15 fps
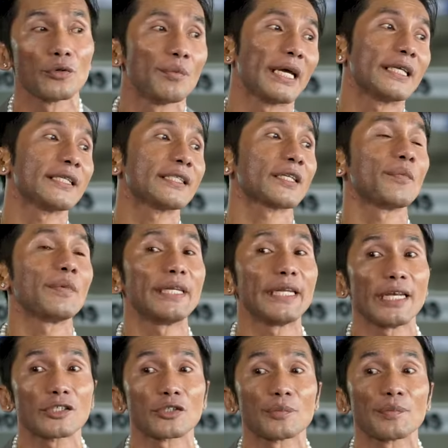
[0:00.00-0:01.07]
Kung may
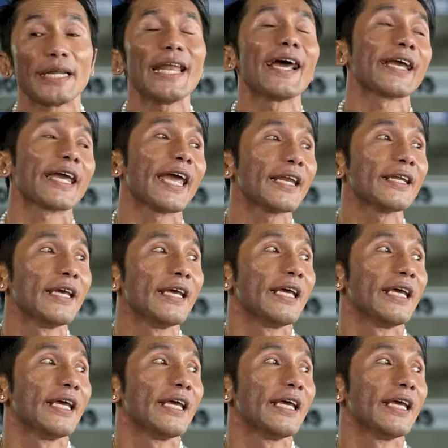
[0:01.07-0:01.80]
discrimination man, again,